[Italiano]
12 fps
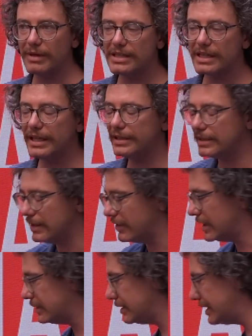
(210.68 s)
mai scritta,
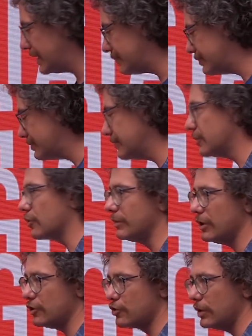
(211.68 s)
vale a dire
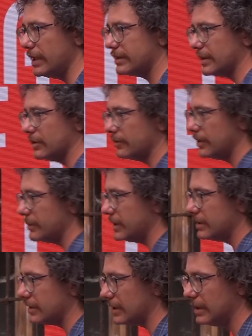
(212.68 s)
Romeo e Giulietta,
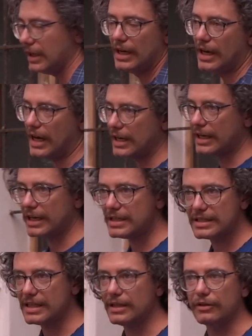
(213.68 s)
ovviamente.
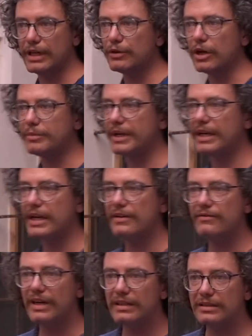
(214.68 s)
Anch'essa non è un'opera che
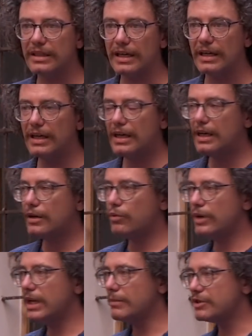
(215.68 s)
inventa
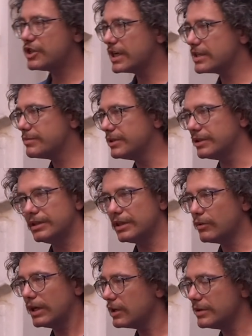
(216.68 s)
William Shakespeare, il
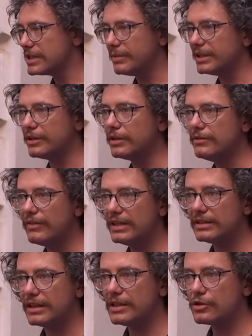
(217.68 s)
quale, come sapete, non
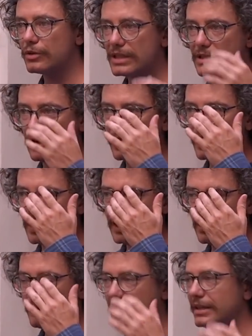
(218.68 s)
inventa nessuna storia, le
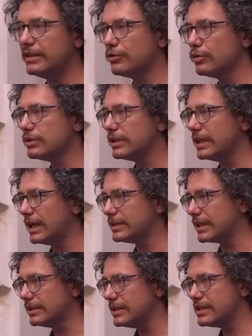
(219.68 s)
riprende tutte dalla
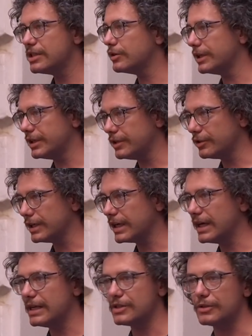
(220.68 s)
tradizione, non a
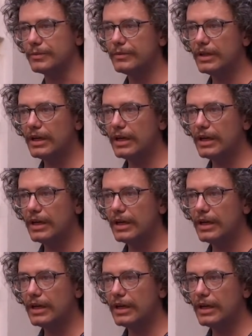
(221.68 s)
caso.